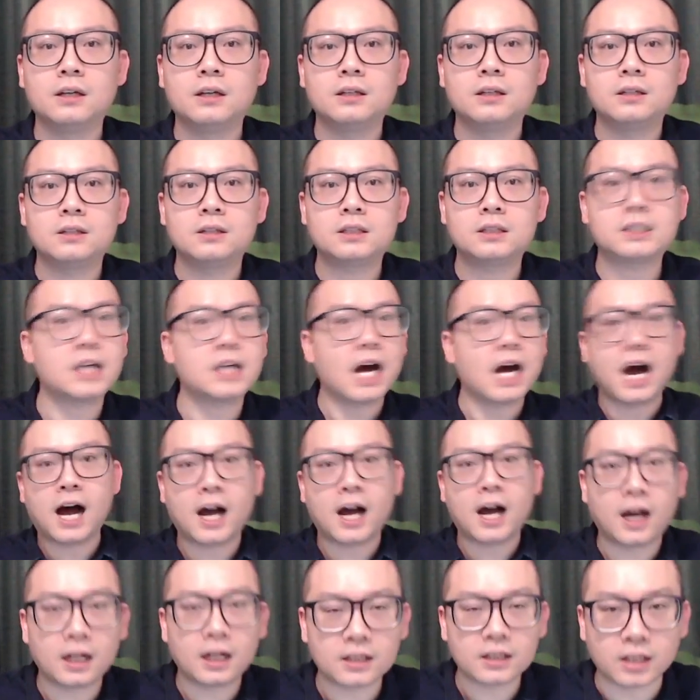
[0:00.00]

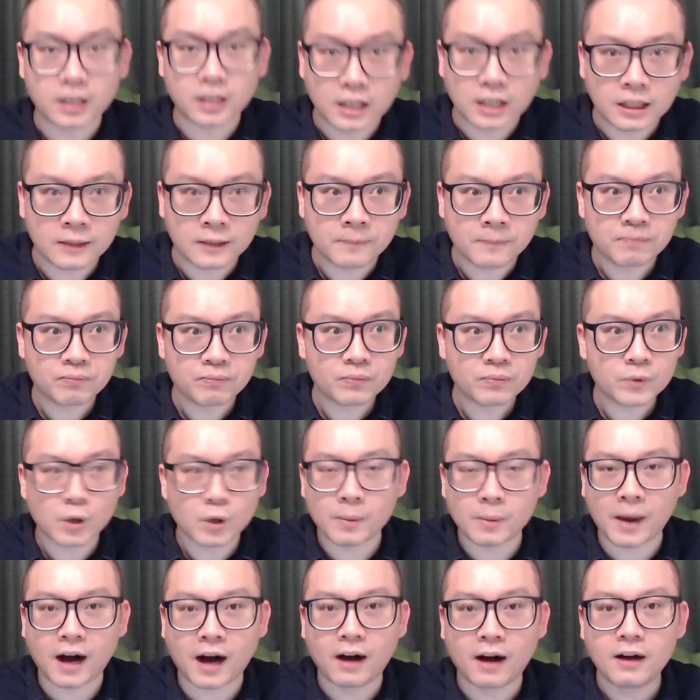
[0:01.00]
家庭，对
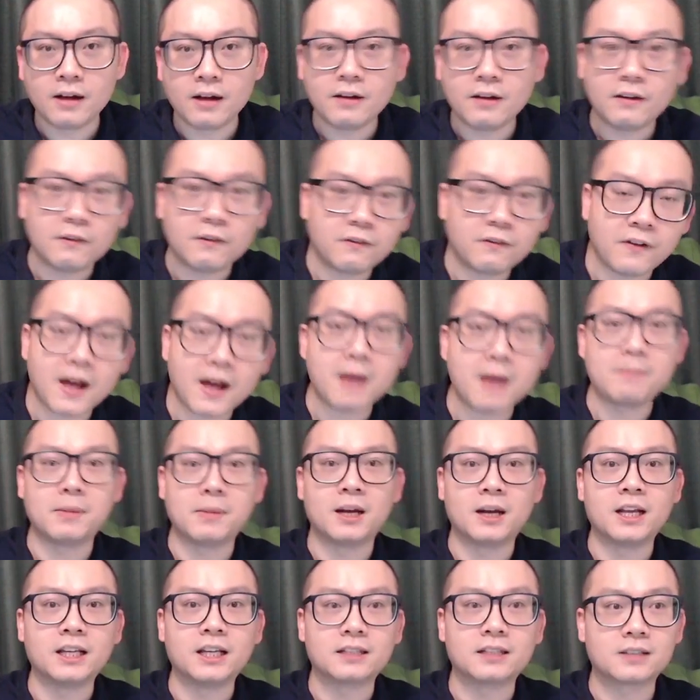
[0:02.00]
吗
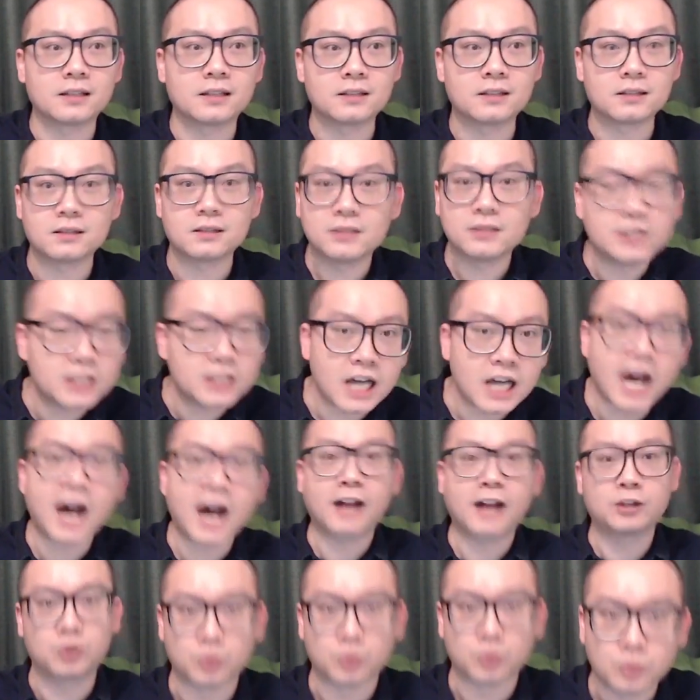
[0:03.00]
？Family 甚至是
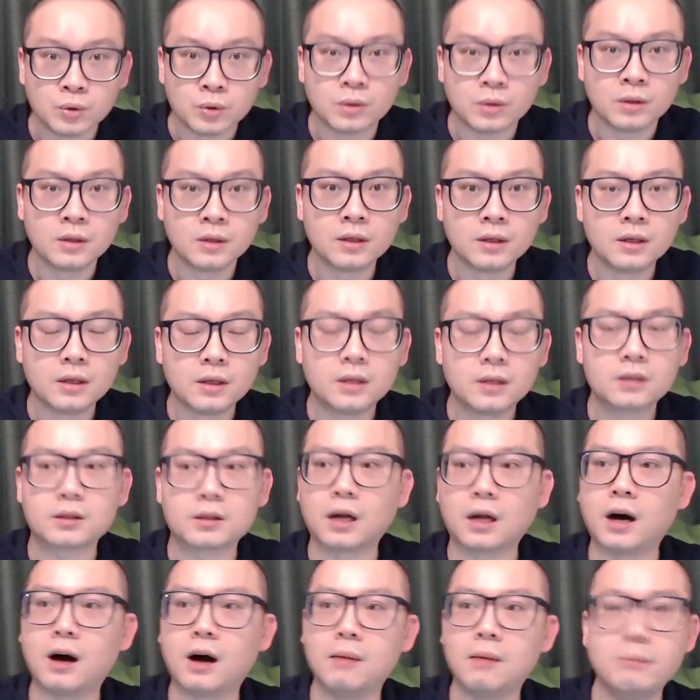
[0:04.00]
家族
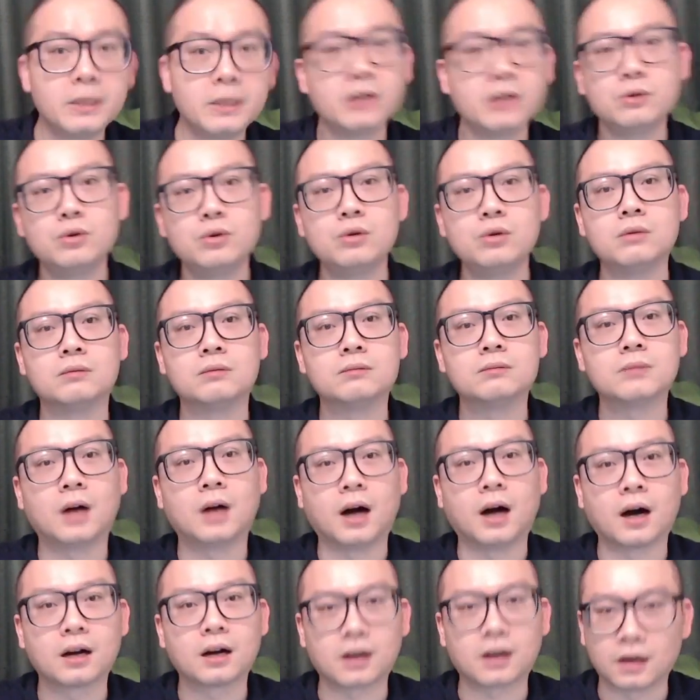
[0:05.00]
的命运
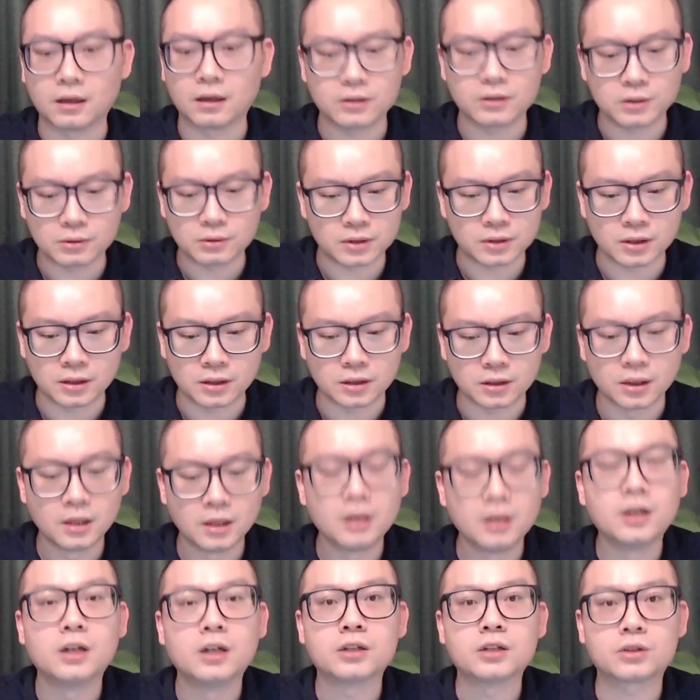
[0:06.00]
啊，可能就是
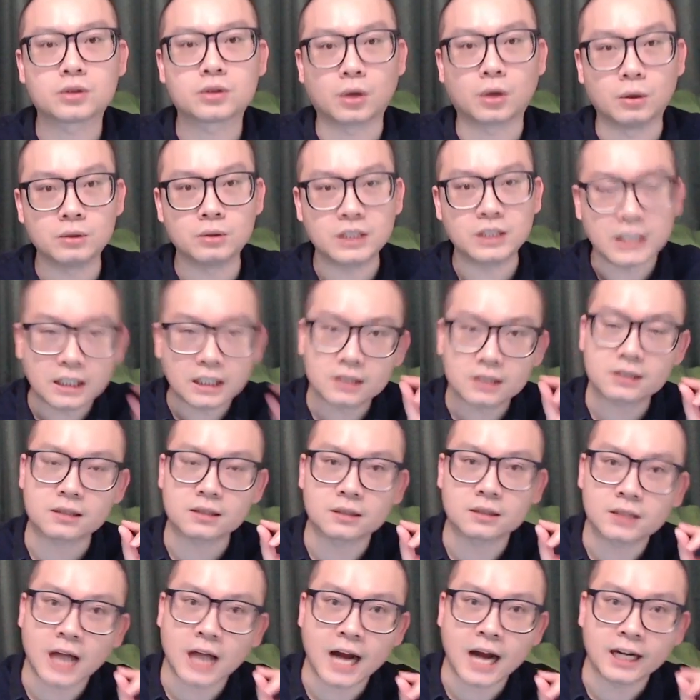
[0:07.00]
从一个
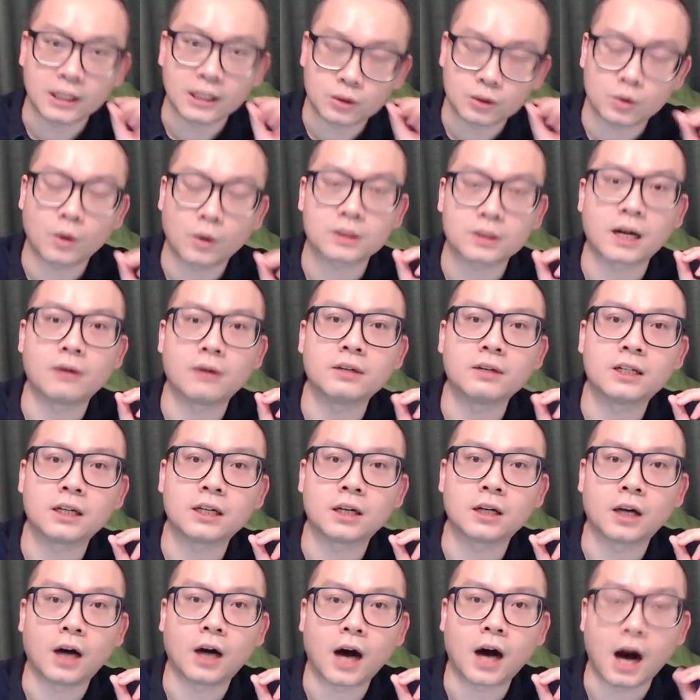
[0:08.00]
时代你做到一
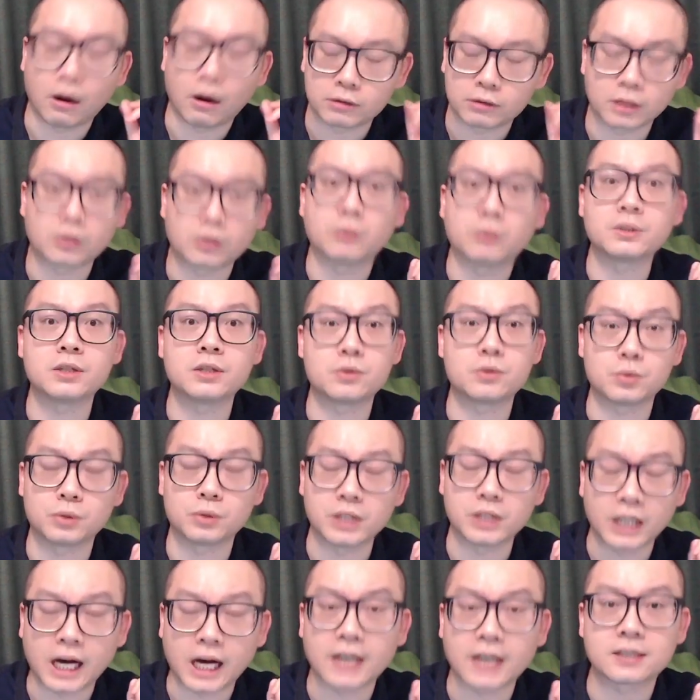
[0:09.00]
个好的投资主
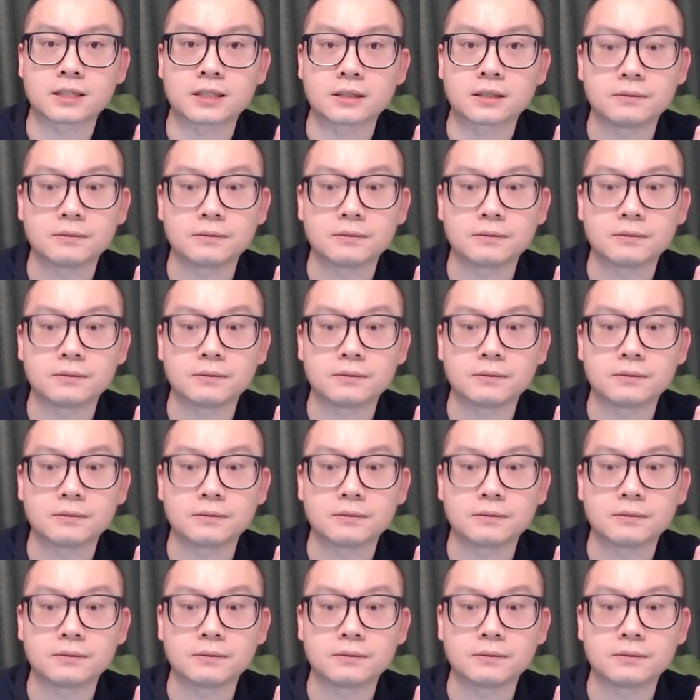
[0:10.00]
题开始。